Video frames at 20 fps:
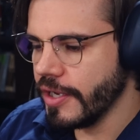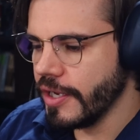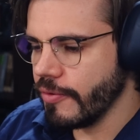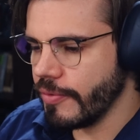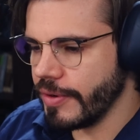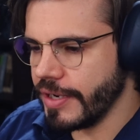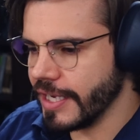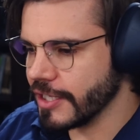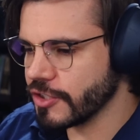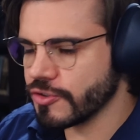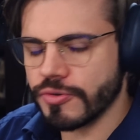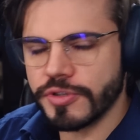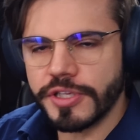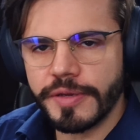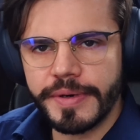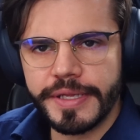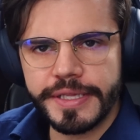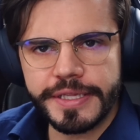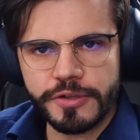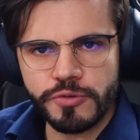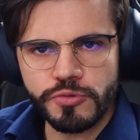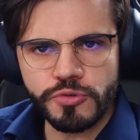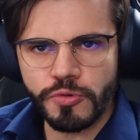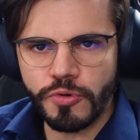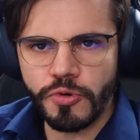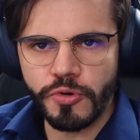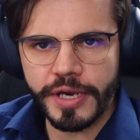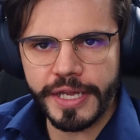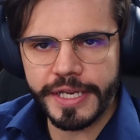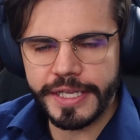Quindi assolutamente tutto
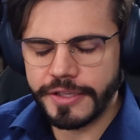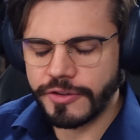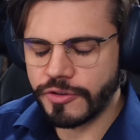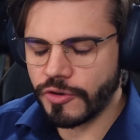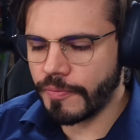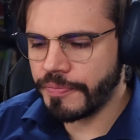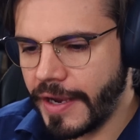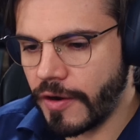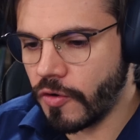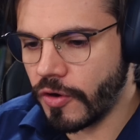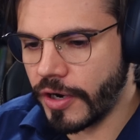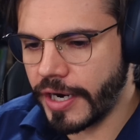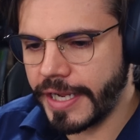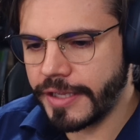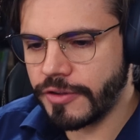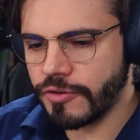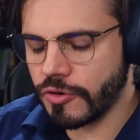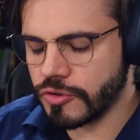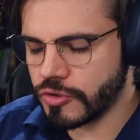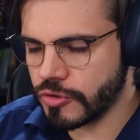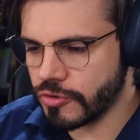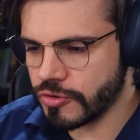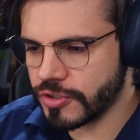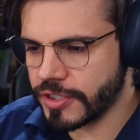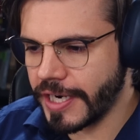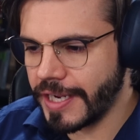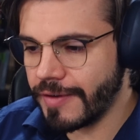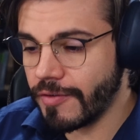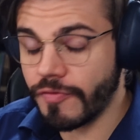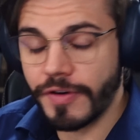quello che ha detto è corretto, lo
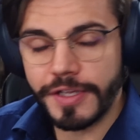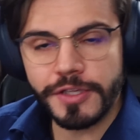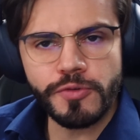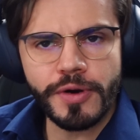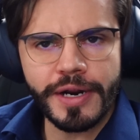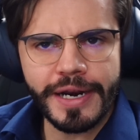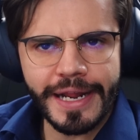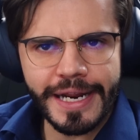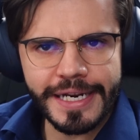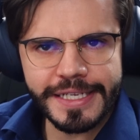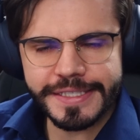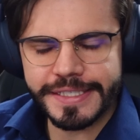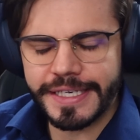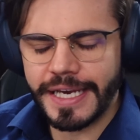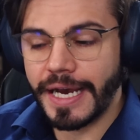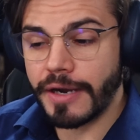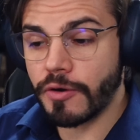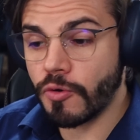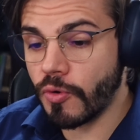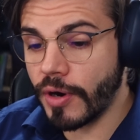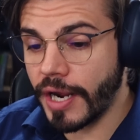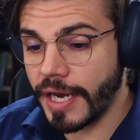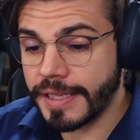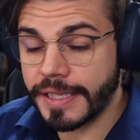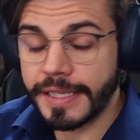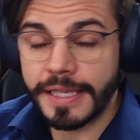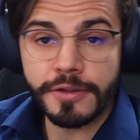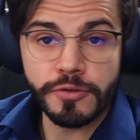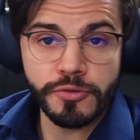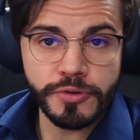sottoscrivo, ho fatto un'analisi accurata,
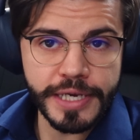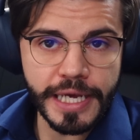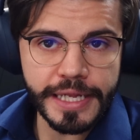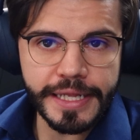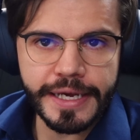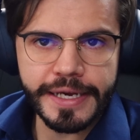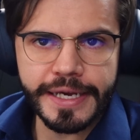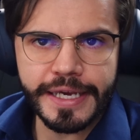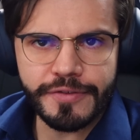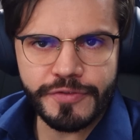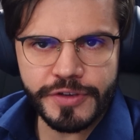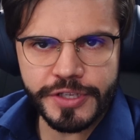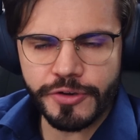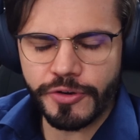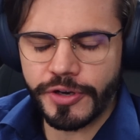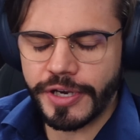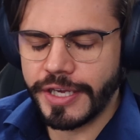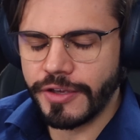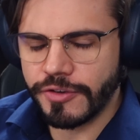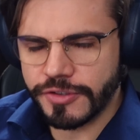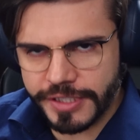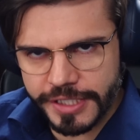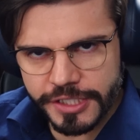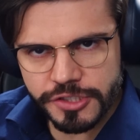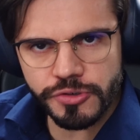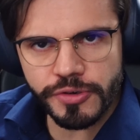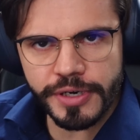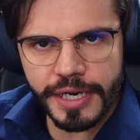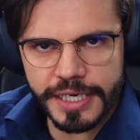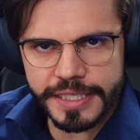date un'occhiata anche ai video che io
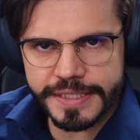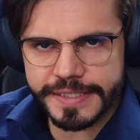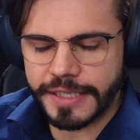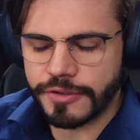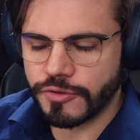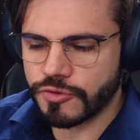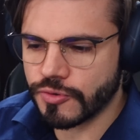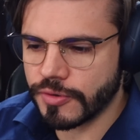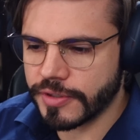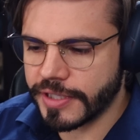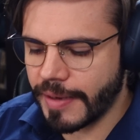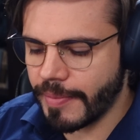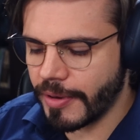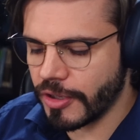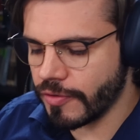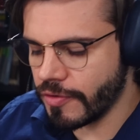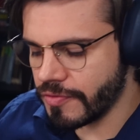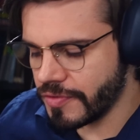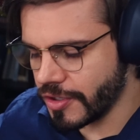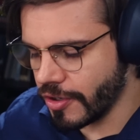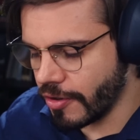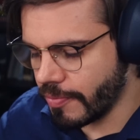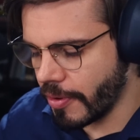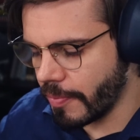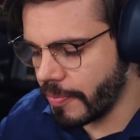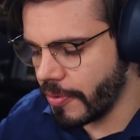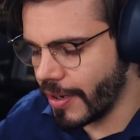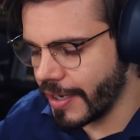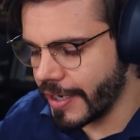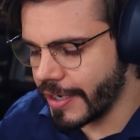stesso ho realizzato sul tema ma dove vi do proprio